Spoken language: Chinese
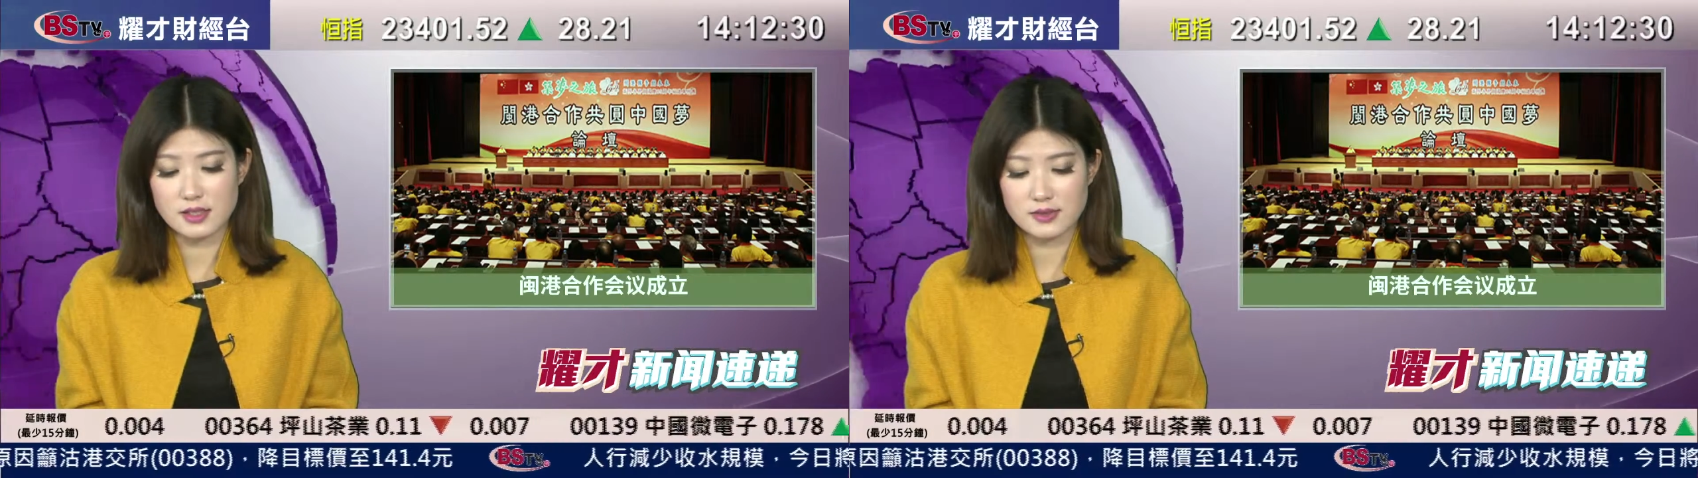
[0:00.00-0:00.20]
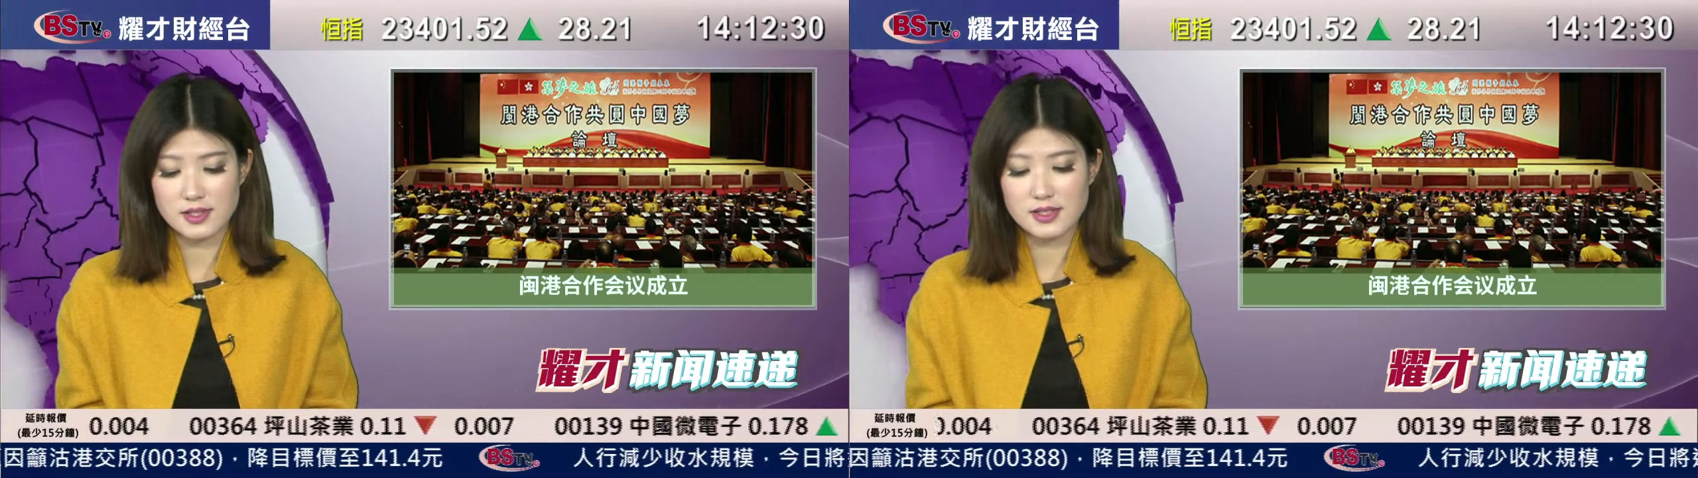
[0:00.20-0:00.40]

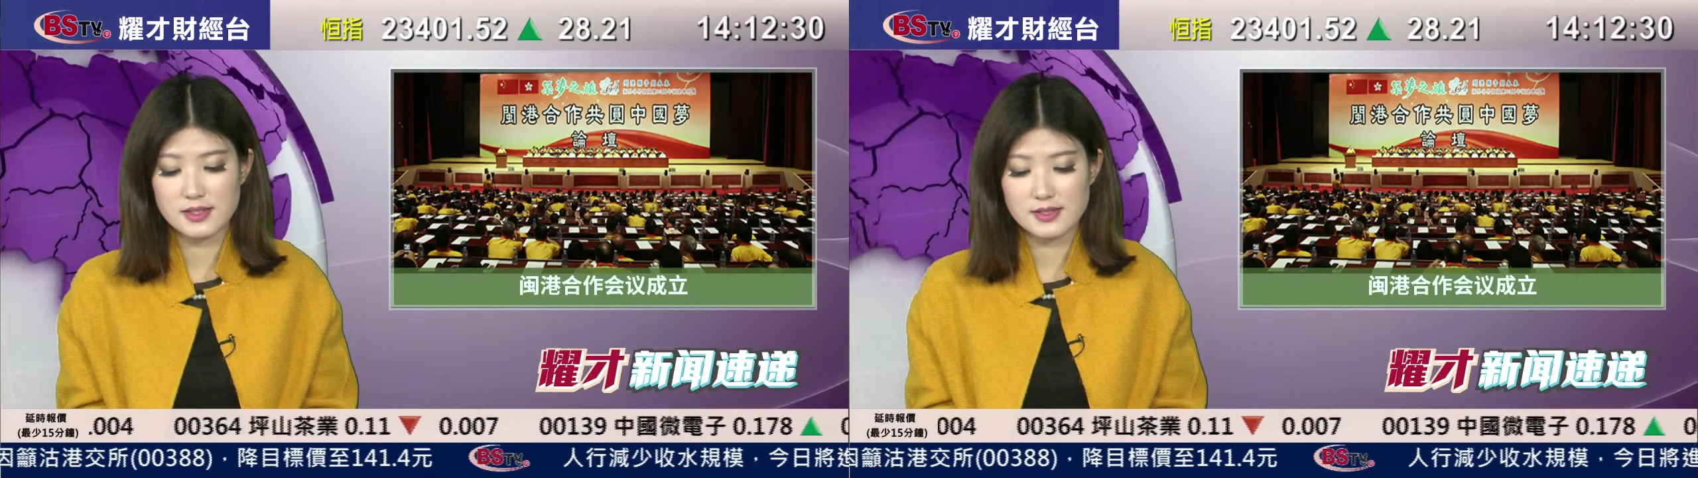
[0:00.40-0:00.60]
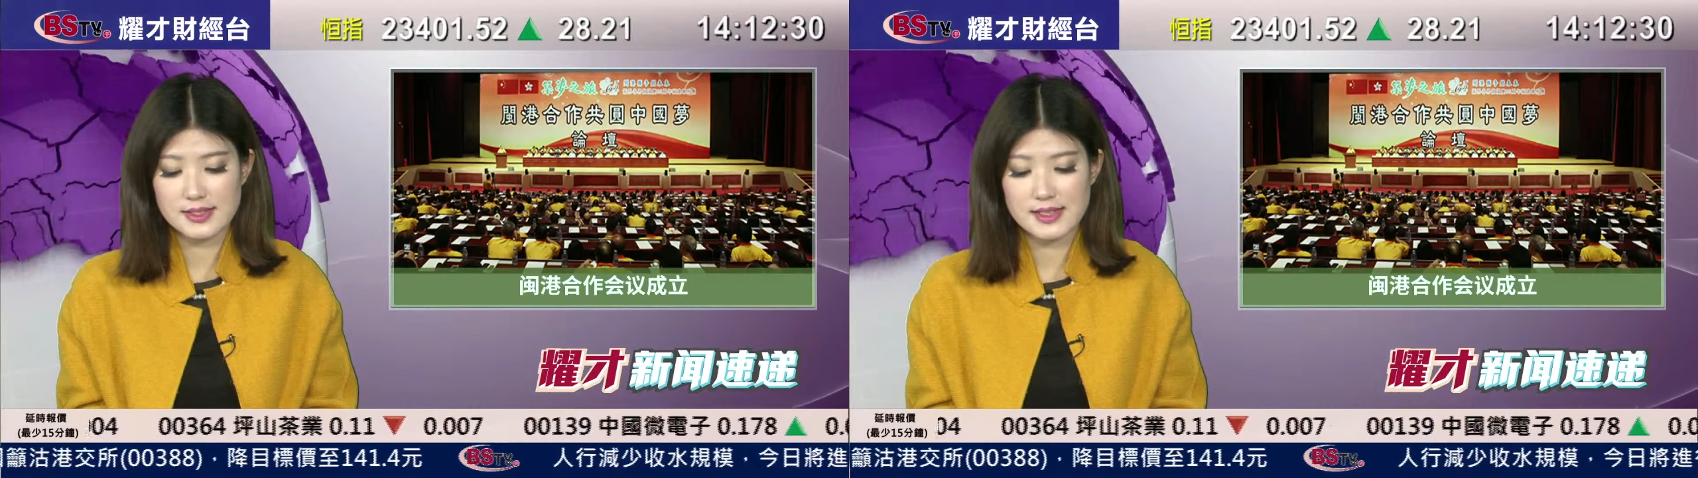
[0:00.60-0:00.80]
层
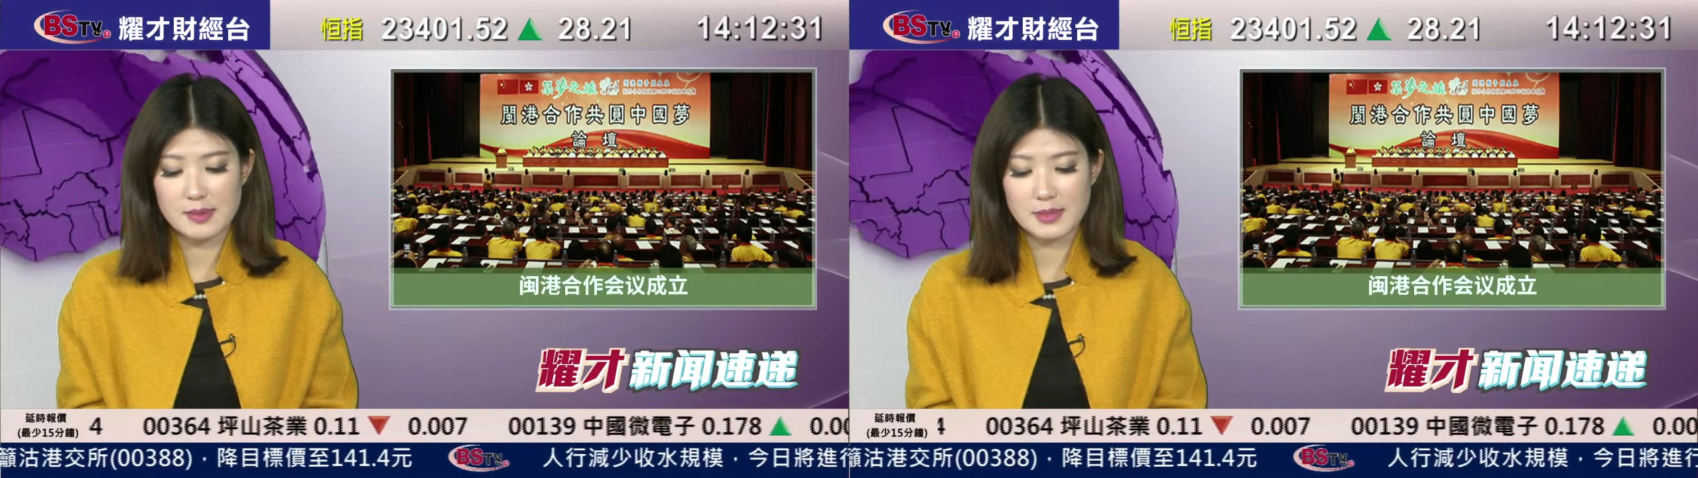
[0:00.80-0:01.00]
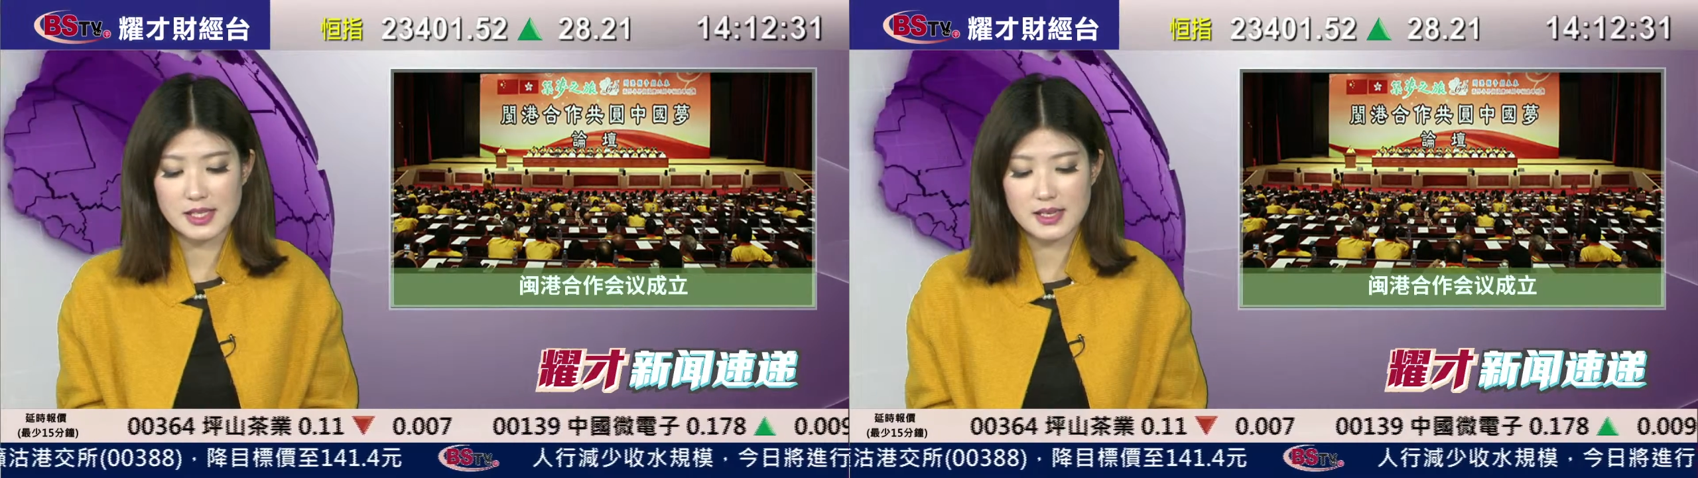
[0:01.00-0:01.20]
次，期
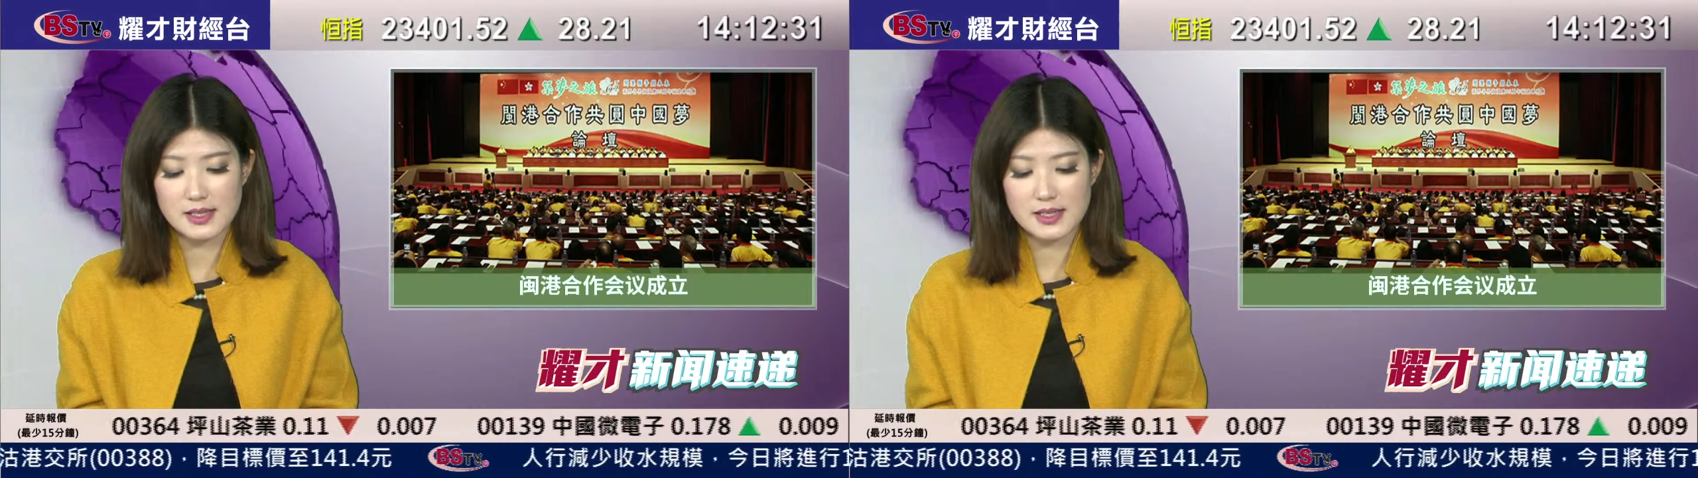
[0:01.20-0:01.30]
待明年